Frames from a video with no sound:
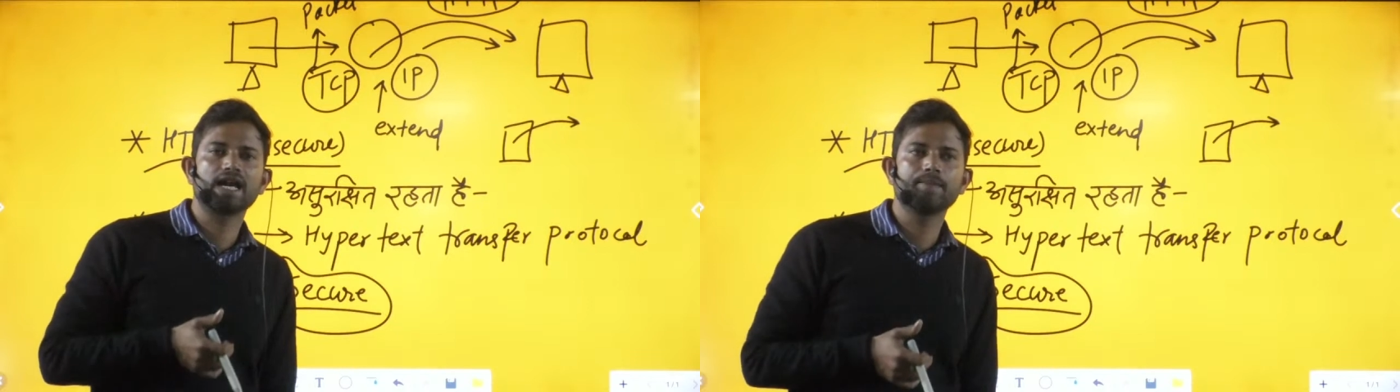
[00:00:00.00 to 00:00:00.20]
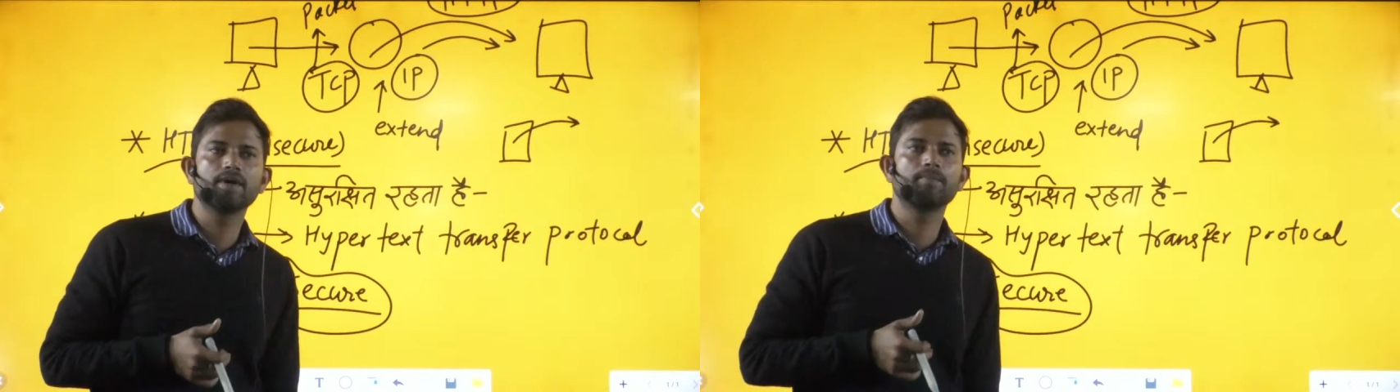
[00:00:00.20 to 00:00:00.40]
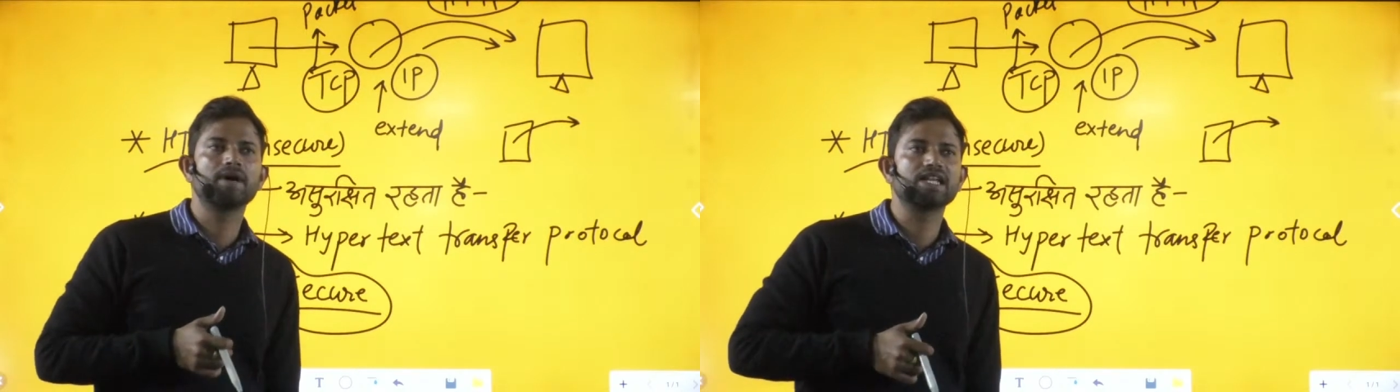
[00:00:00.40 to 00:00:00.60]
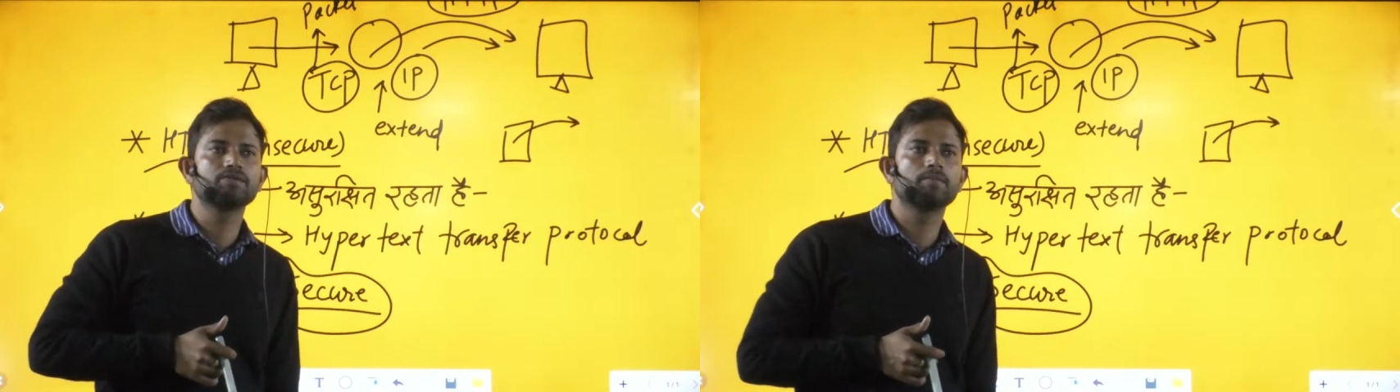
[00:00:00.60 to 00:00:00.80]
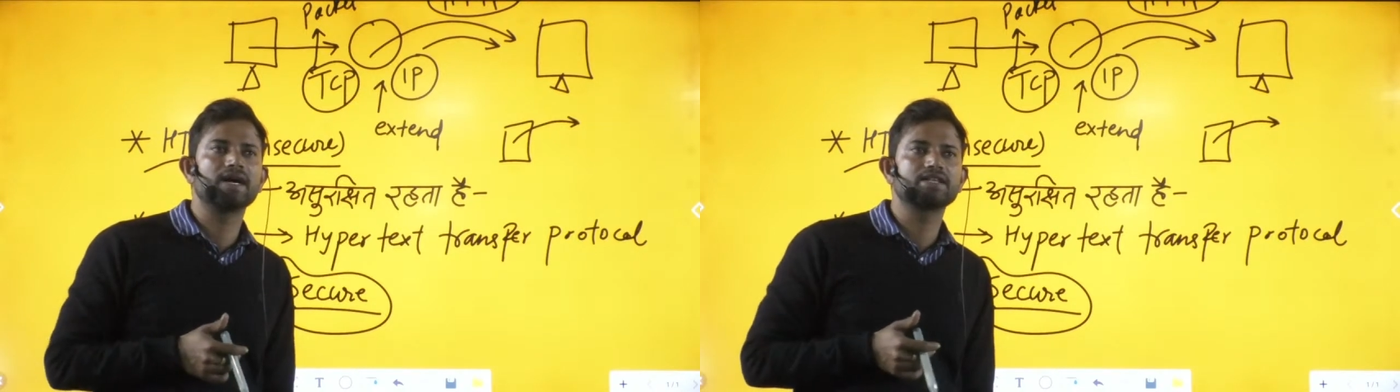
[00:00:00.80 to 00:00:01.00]
बारे में हम बाद
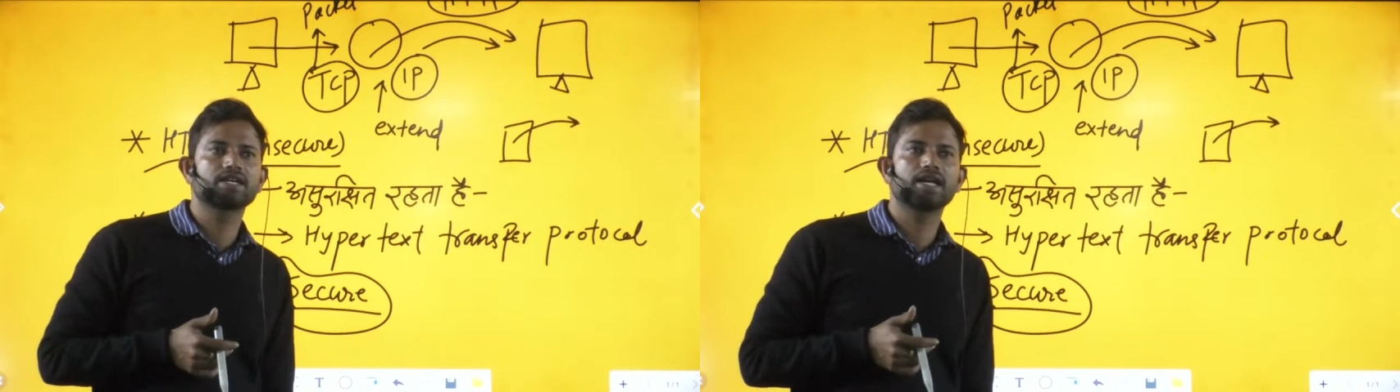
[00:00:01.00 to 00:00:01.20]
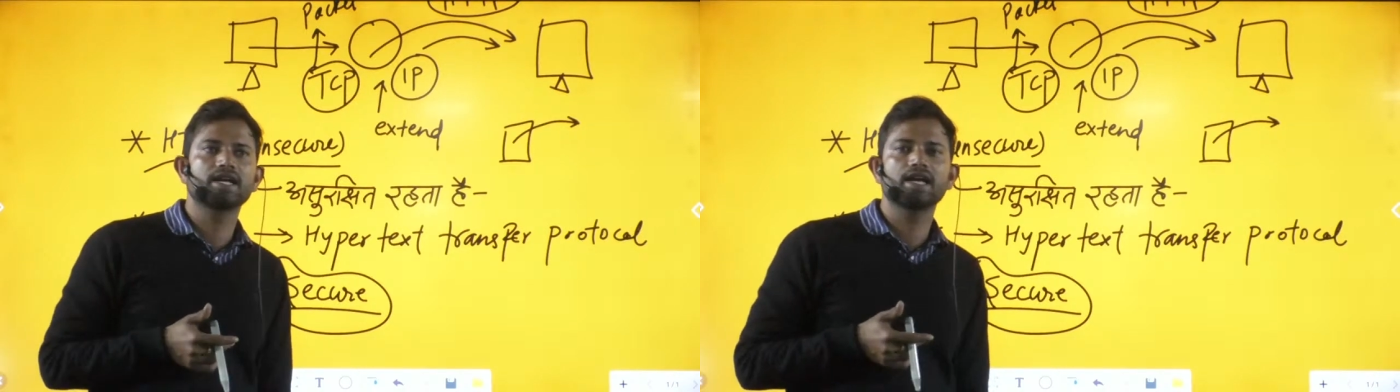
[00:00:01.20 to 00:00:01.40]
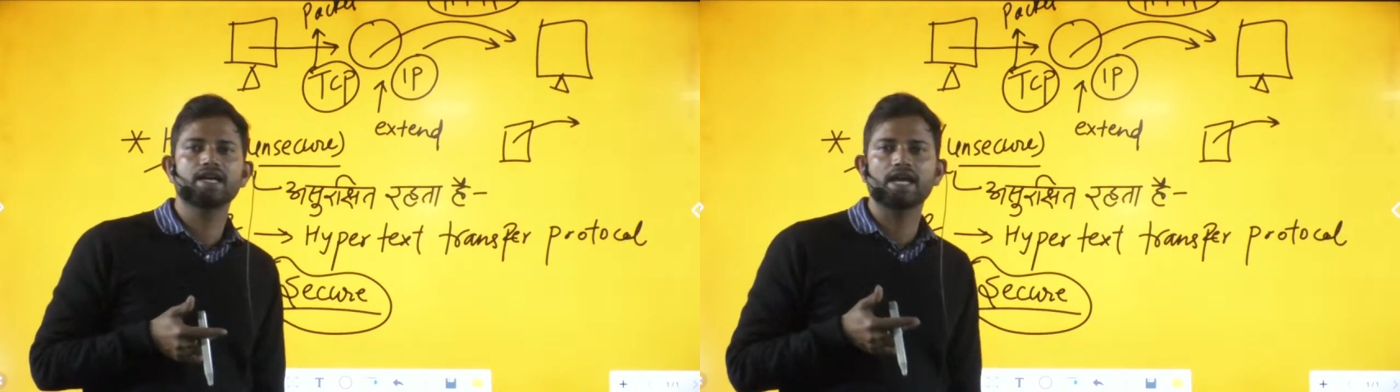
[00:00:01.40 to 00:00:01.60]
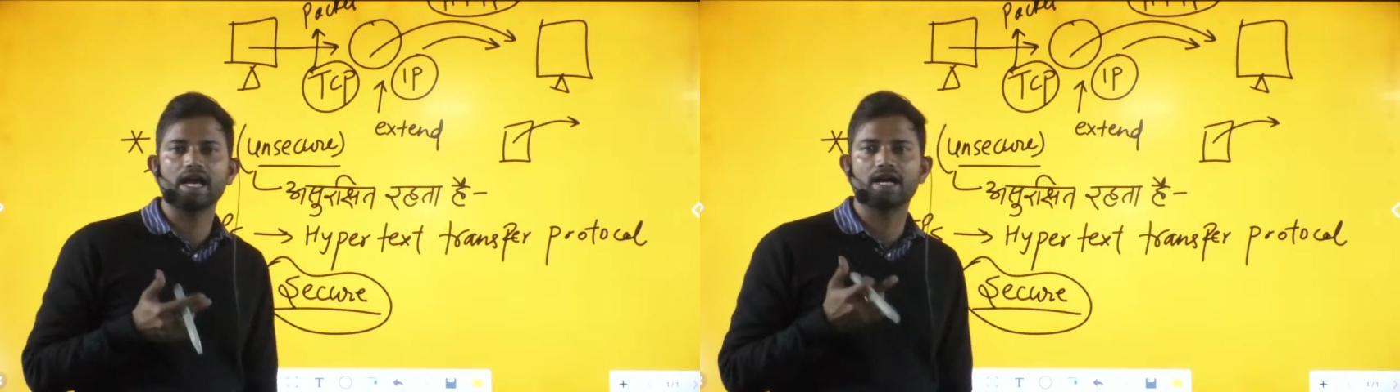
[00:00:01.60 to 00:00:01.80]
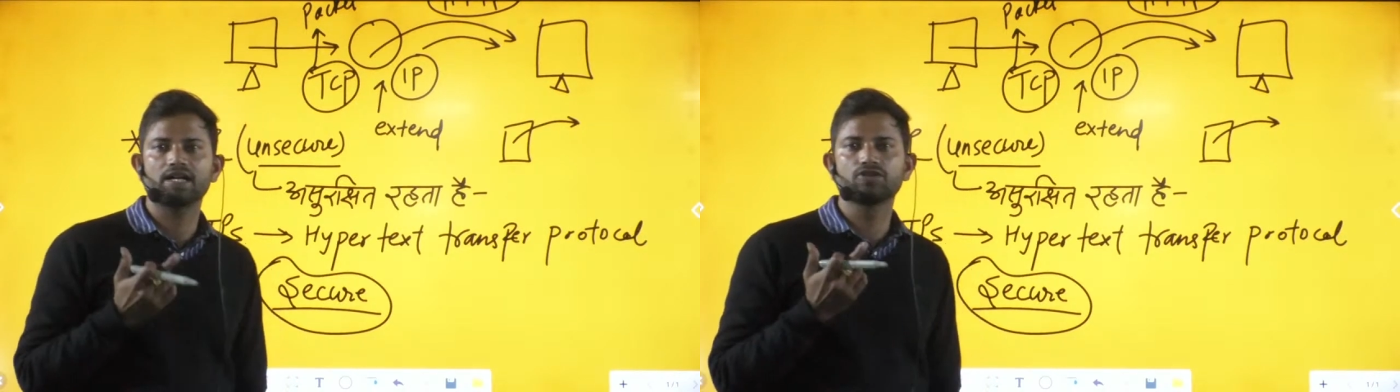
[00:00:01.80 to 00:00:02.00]
में बात करेंगे कि
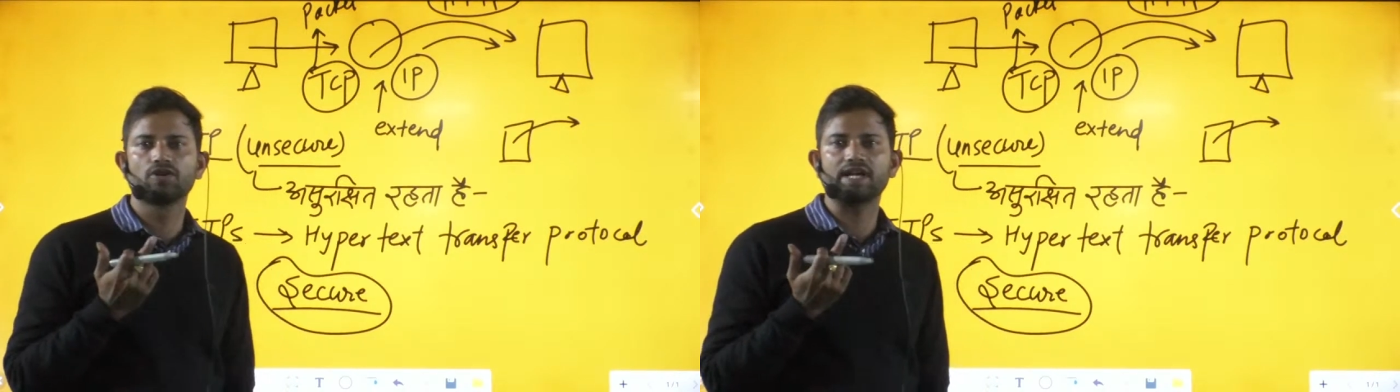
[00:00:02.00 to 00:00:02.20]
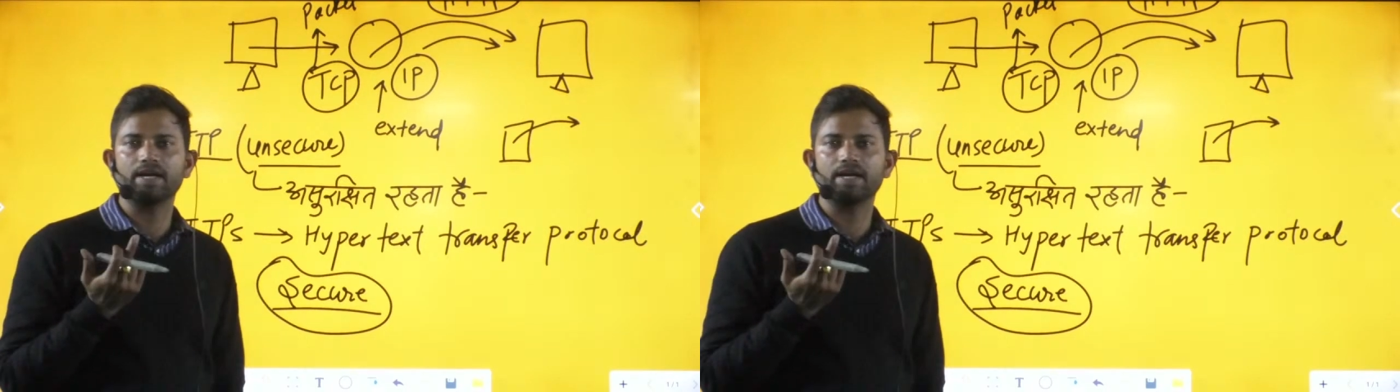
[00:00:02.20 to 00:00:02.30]
हैकर दो